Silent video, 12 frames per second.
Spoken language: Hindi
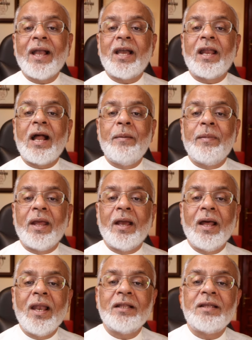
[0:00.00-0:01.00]
कराम ने
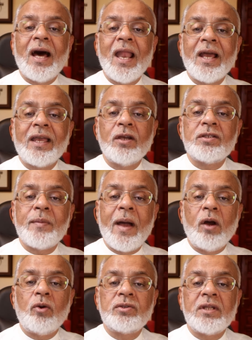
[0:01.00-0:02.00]
अल्लाह ताला के
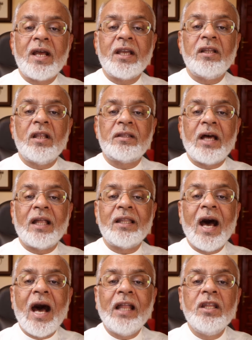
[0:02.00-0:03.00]
असमाय हसना की
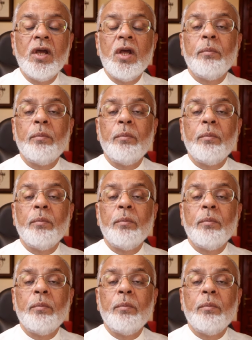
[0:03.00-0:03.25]
तादाद